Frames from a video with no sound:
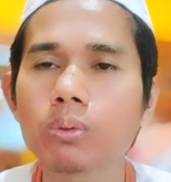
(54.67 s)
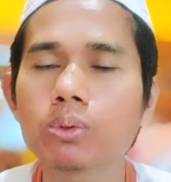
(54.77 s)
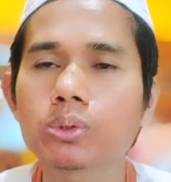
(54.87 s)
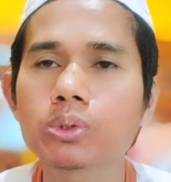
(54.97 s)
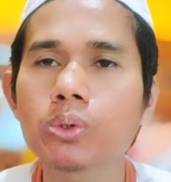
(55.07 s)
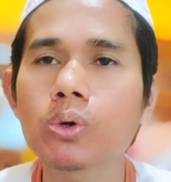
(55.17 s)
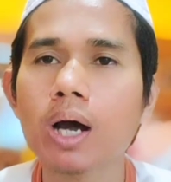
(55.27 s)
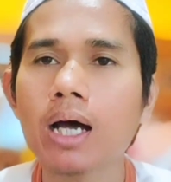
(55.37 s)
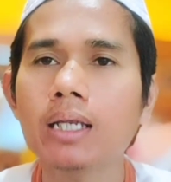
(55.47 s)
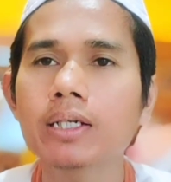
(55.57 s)

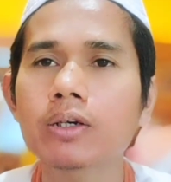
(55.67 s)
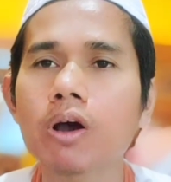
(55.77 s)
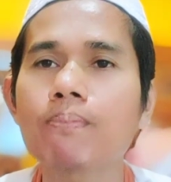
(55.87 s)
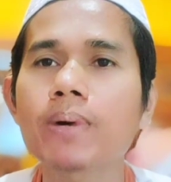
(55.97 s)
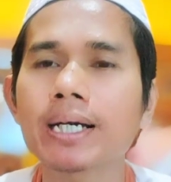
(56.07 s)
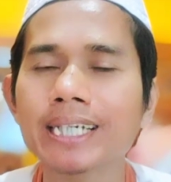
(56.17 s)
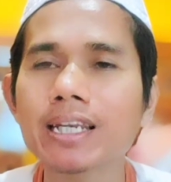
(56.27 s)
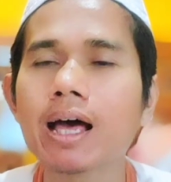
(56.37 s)
wudu'a li rafa'il